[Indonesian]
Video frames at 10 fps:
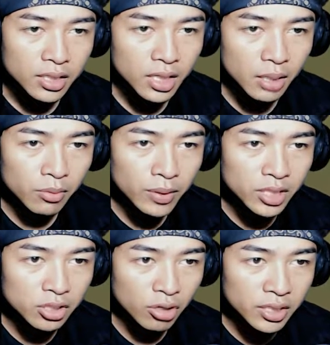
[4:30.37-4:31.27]
Kita kamu
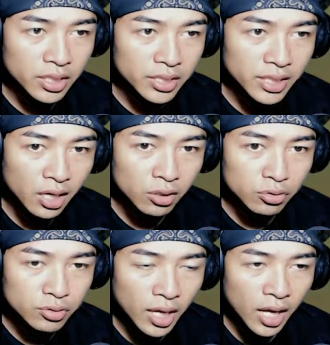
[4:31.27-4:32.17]
baca surat ini
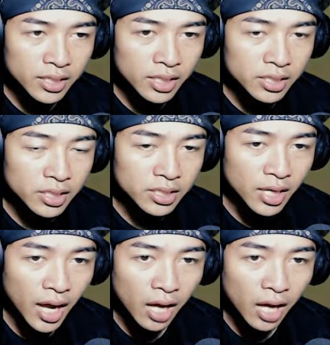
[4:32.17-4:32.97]
Aku sudah ada di